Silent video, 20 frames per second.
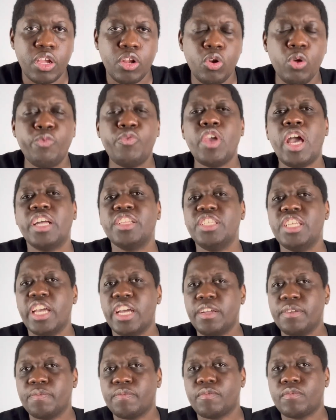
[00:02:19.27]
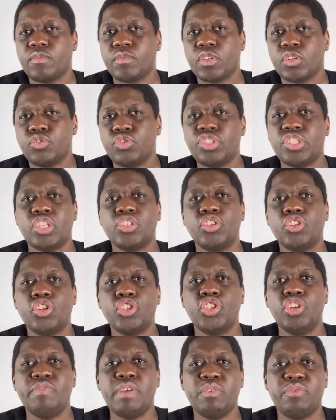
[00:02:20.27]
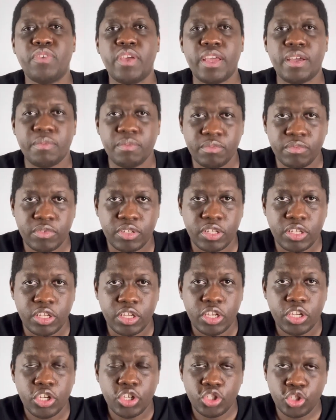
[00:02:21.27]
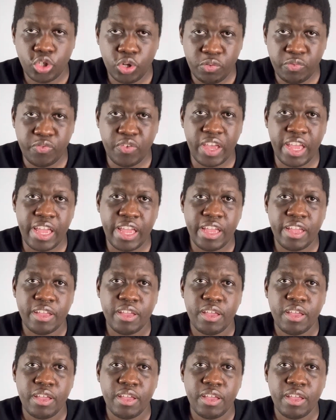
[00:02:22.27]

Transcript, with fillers: Le vieux a dit, hein, tu sais ce que je vais faire Je vais